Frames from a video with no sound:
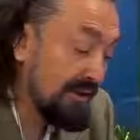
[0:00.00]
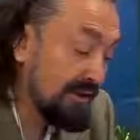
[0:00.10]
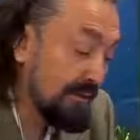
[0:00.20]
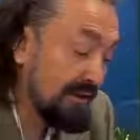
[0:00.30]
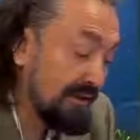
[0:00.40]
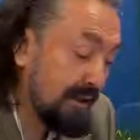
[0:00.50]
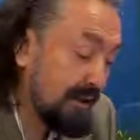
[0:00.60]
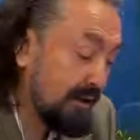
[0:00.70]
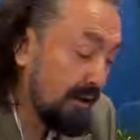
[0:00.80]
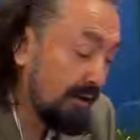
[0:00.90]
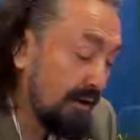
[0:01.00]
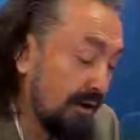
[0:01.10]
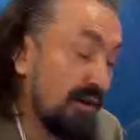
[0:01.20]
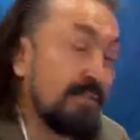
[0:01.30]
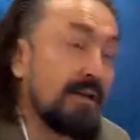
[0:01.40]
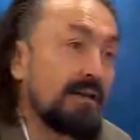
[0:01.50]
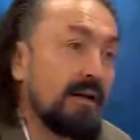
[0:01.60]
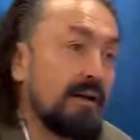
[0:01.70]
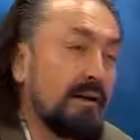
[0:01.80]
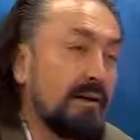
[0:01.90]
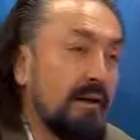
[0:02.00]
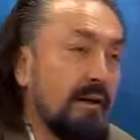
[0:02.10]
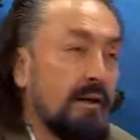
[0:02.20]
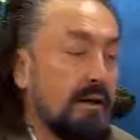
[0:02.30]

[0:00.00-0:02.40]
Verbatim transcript: istemedik diye Allah'a yemin ederler.